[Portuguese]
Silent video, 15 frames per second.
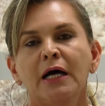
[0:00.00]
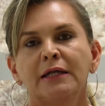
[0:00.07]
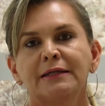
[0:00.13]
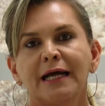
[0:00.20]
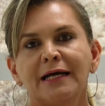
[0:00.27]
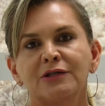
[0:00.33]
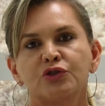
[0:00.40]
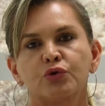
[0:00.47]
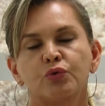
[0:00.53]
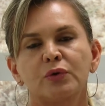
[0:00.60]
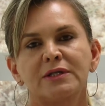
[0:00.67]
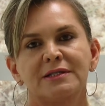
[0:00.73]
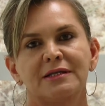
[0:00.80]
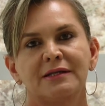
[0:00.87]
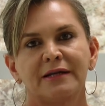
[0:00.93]
nas
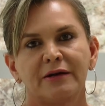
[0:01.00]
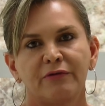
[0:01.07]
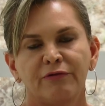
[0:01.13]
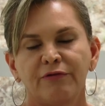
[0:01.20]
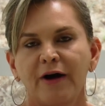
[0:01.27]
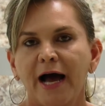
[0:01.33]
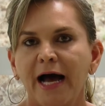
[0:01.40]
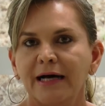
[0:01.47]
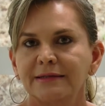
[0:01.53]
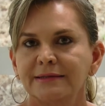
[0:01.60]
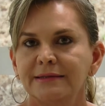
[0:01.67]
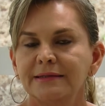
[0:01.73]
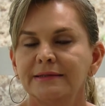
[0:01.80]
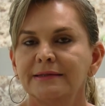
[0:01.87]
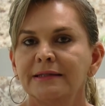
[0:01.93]
suas
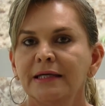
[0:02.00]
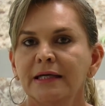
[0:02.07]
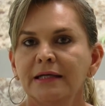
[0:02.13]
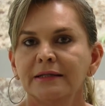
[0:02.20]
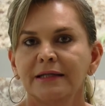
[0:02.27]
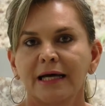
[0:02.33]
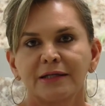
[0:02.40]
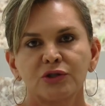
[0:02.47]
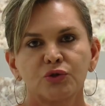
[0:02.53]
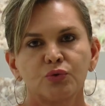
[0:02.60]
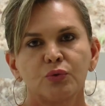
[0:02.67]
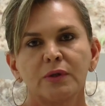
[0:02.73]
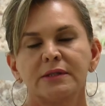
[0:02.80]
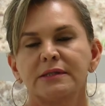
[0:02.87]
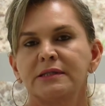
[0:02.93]
interfaces, nas
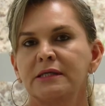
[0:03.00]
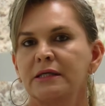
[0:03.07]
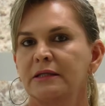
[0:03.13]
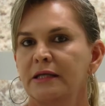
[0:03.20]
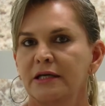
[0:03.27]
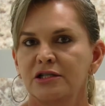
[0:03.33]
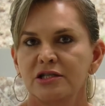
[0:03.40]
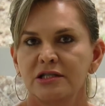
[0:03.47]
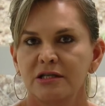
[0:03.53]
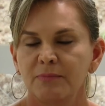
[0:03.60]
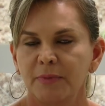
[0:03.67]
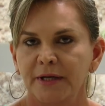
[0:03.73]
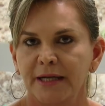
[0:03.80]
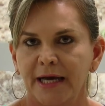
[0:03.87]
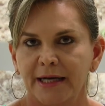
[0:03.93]
suas
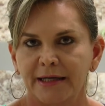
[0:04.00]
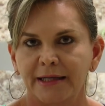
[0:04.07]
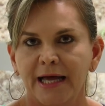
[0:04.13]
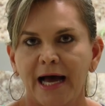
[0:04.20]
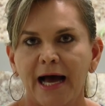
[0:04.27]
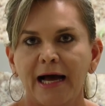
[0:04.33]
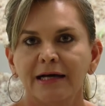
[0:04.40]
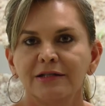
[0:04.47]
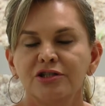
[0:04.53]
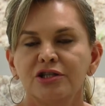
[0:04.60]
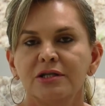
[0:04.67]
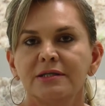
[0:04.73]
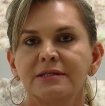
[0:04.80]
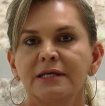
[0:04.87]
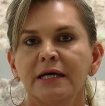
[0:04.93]

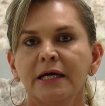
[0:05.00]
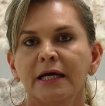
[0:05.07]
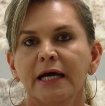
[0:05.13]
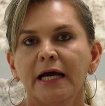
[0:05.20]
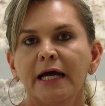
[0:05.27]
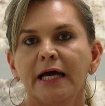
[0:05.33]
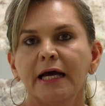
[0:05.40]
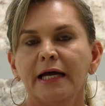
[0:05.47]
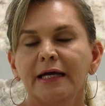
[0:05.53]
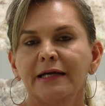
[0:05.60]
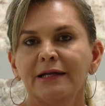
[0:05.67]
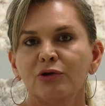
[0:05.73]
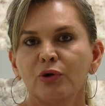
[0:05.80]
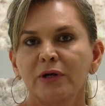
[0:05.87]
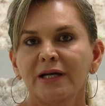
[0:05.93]
interdisciplinaridades é,
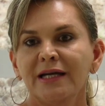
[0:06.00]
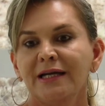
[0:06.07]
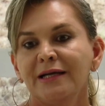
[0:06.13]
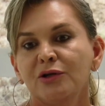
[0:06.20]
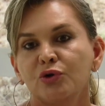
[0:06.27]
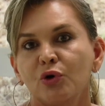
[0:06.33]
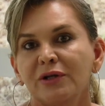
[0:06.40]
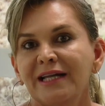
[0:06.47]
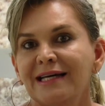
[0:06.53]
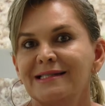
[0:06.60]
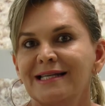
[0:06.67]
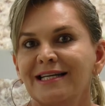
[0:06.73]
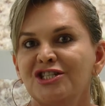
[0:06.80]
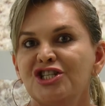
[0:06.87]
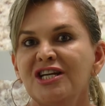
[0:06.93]
e, no, e em toda
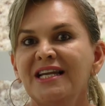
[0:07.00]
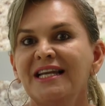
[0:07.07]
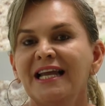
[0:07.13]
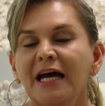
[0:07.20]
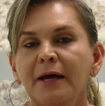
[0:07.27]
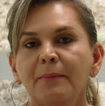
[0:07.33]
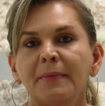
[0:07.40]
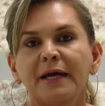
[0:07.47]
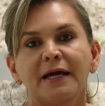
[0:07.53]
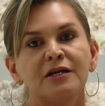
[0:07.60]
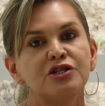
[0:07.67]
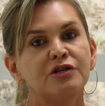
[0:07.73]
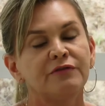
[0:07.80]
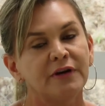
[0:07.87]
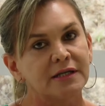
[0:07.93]
essa dinâmica
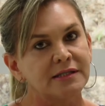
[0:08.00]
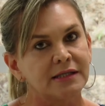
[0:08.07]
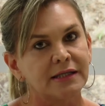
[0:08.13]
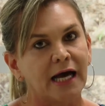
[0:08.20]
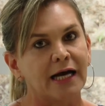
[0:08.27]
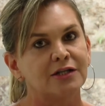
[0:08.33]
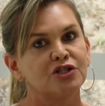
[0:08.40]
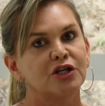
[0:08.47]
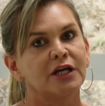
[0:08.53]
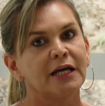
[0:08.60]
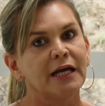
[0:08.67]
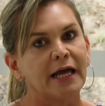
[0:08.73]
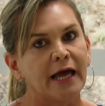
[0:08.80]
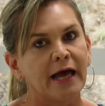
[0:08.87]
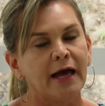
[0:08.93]
e diversidade
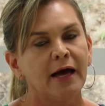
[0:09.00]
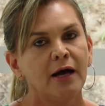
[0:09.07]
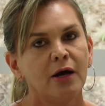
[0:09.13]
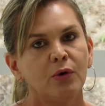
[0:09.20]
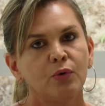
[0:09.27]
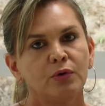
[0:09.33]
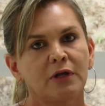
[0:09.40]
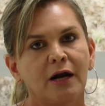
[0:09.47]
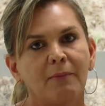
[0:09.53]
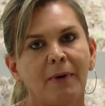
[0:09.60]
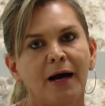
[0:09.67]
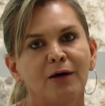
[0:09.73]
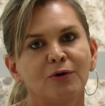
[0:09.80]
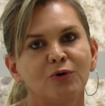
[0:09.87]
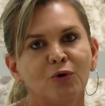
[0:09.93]
que é o
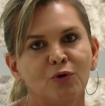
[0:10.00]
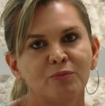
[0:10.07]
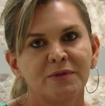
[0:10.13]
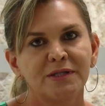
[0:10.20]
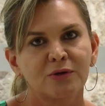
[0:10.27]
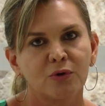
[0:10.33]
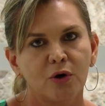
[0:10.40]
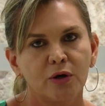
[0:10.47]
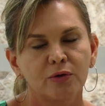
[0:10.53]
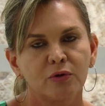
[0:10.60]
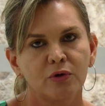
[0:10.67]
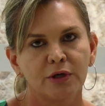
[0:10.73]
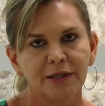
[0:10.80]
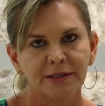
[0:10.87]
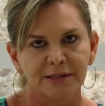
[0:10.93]
trabalho do psicólogo
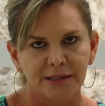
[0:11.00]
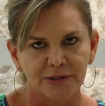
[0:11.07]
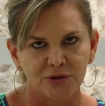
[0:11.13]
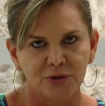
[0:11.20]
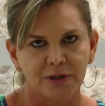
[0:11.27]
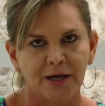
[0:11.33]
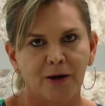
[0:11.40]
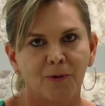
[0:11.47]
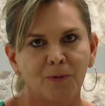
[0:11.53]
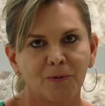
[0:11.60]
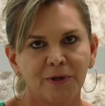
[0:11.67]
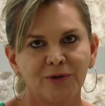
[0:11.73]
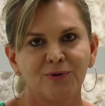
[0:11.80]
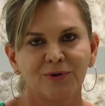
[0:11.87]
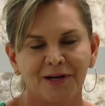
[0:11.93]
organizacional
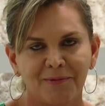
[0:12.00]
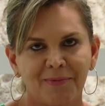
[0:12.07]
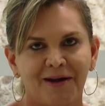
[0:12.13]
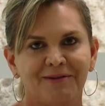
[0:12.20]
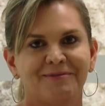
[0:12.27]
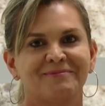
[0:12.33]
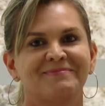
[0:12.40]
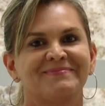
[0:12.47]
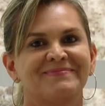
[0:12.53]
e do trabalho.